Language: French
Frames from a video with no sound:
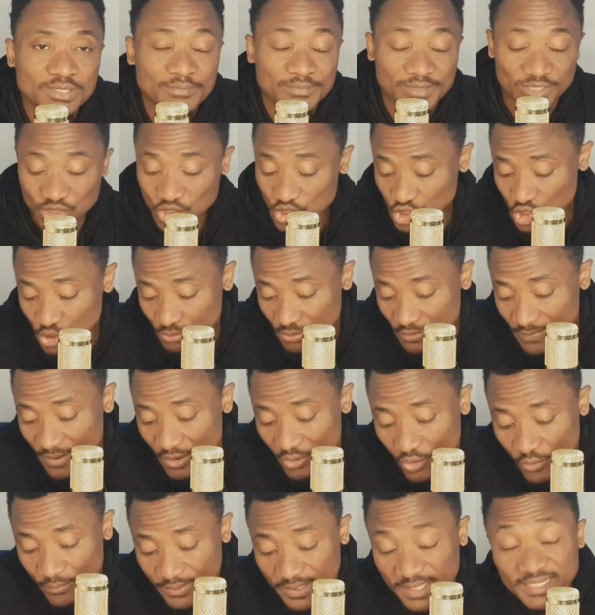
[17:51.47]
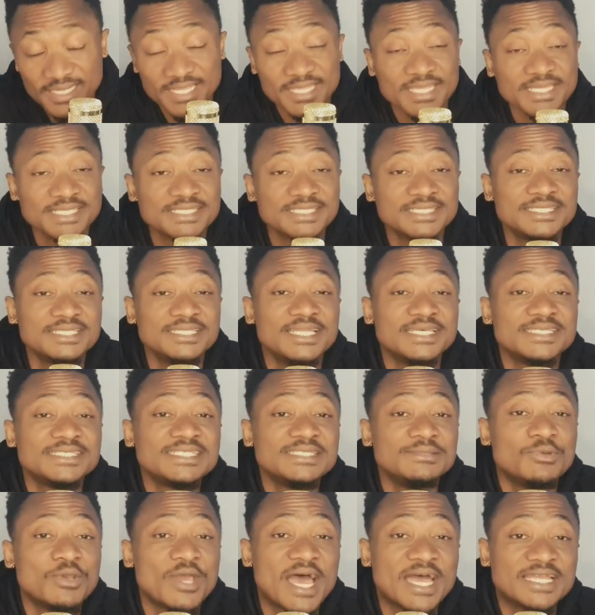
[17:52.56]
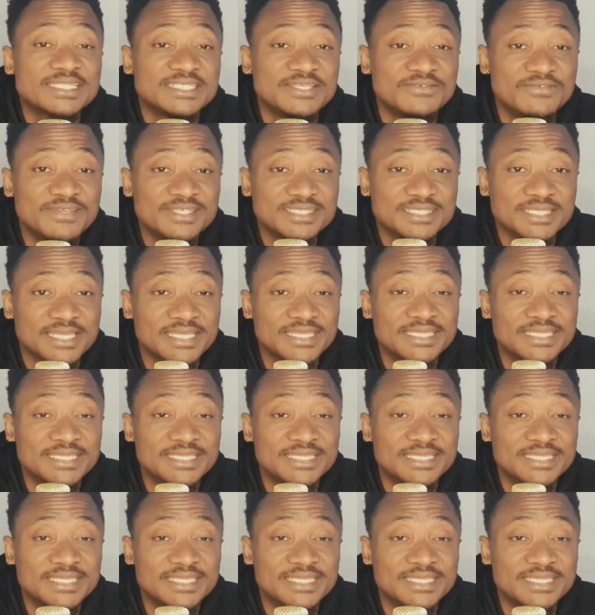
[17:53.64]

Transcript: Parce que je ne peux pas comprendre quelqu'un qui dit il est cyber-activiste.